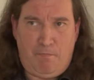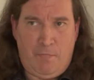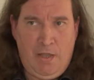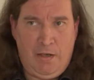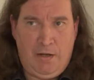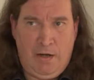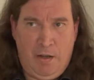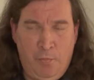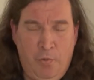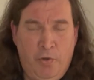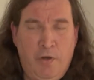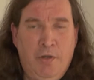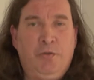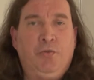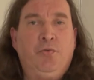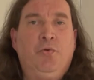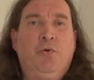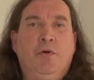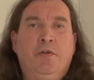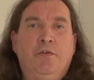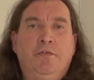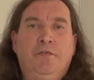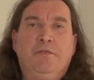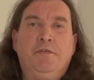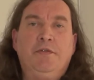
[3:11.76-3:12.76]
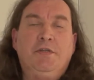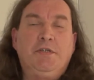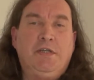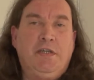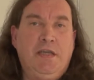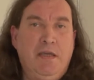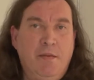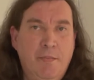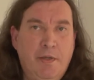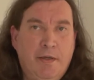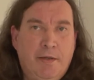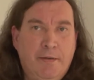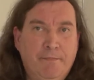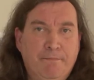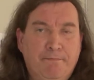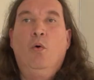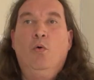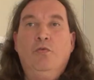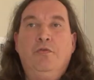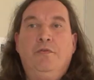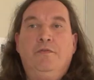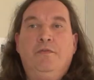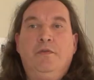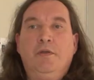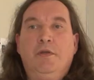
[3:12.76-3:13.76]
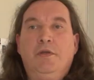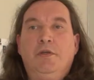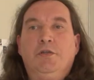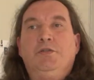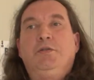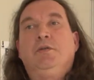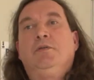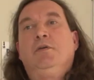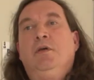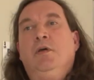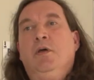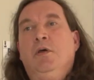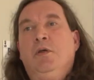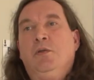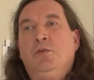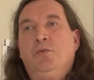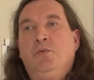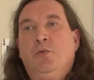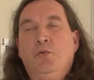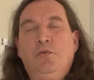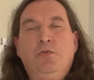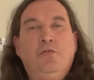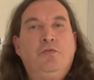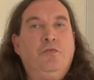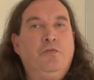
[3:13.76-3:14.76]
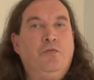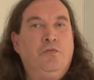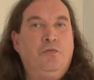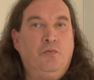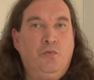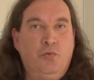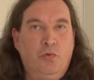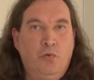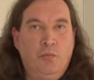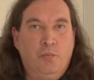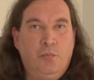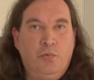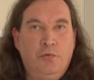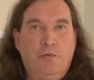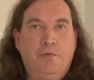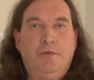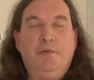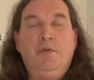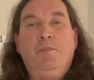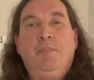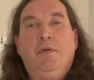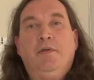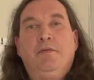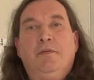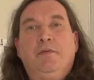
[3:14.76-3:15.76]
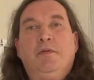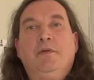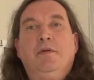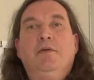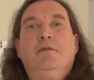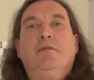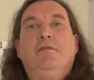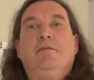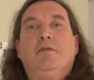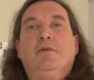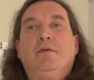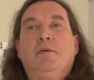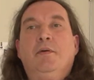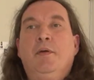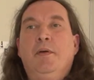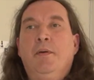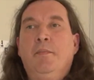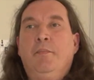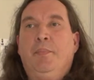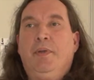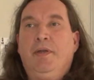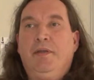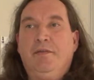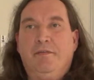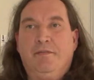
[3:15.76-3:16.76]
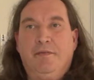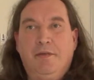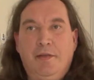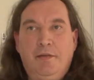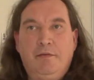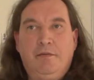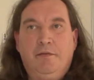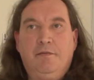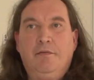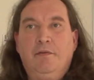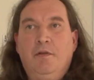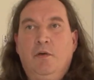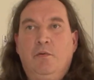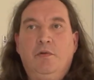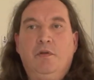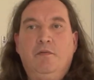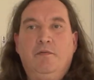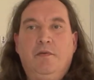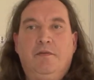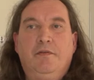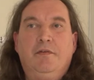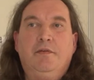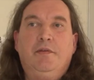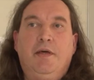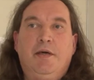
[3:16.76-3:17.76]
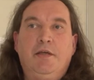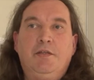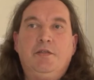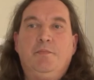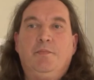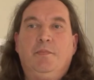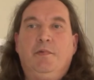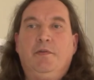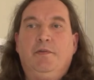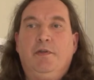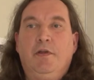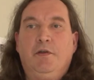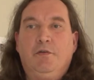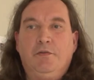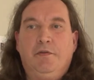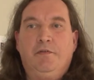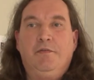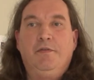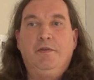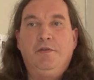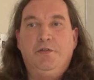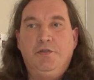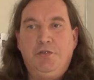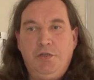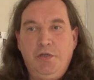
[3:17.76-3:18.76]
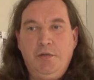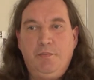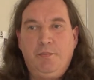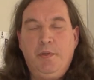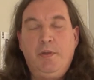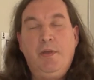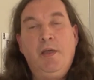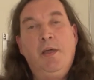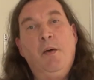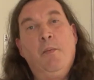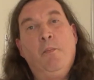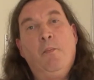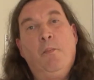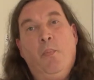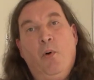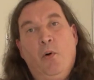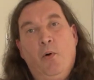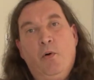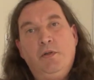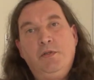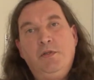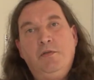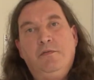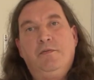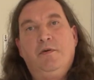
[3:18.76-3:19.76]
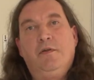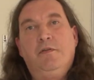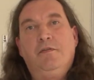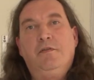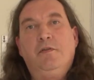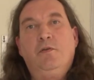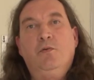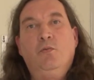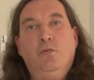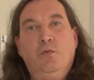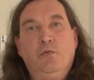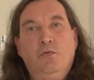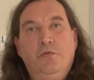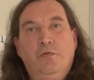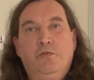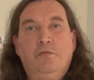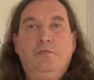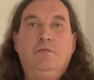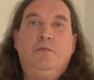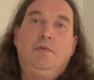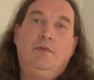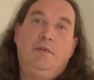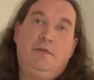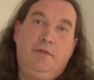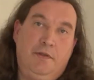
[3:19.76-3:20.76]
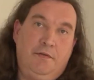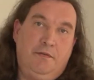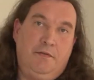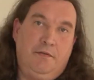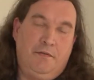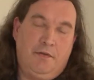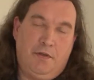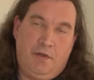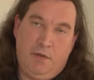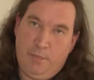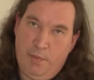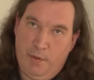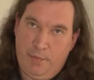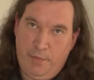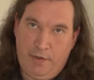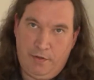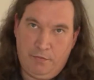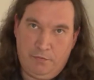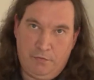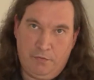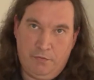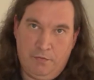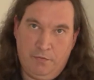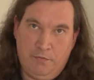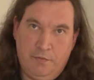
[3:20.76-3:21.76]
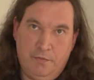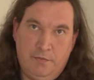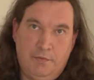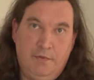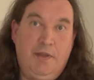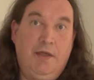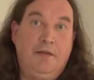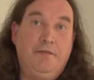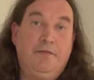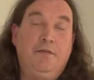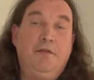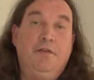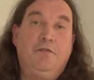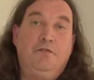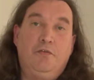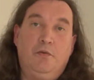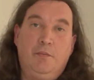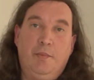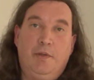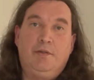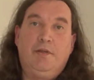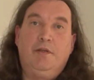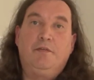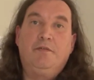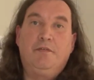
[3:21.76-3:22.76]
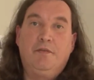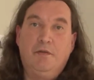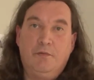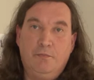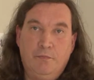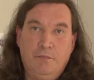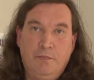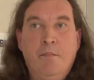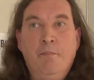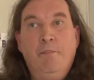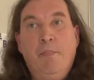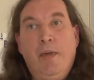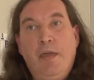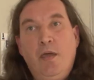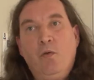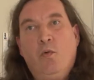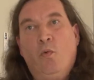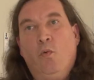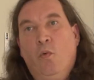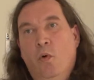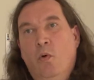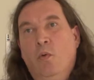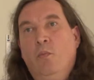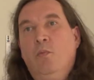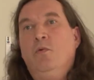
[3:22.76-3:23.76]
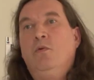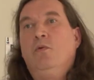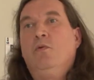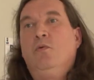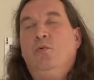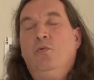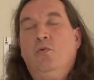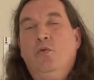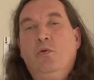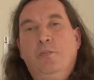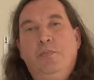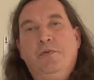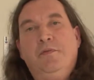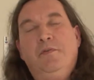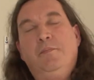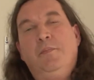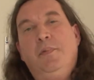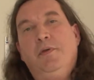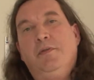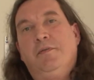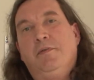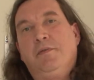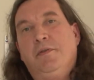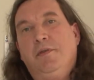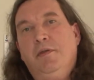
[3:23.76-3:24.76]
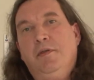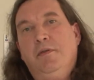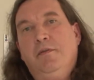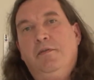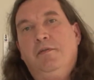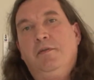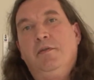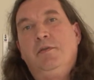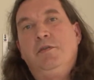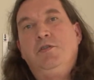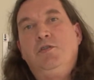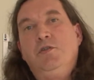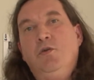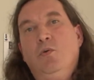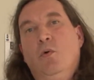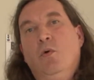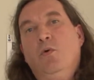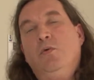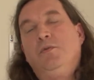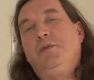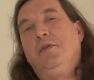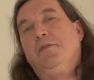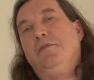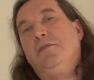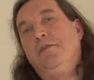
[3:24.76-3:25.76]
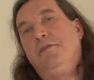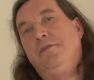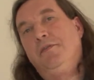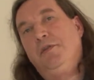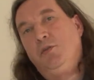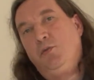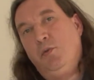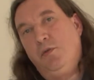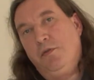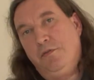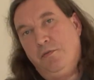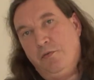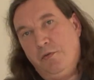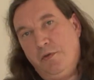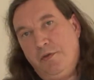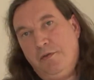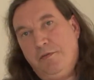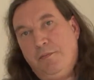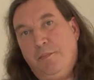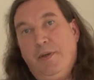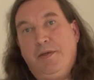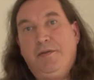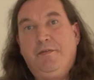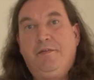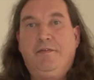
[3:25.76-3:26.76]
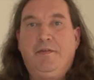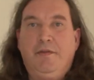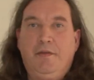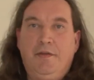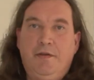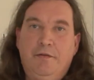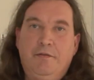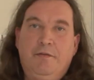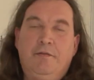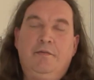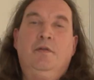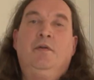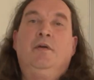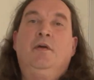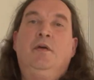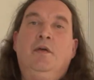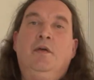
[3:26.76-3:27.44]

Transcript: laboratórios de química, ou seja, todos os grupos de pesquisa presentes na Universidade Federal de Sergipe podem fazer uso desses equipamentos, dessa instrumentação, bem como grupos de pesquisa de outras instituições parceiras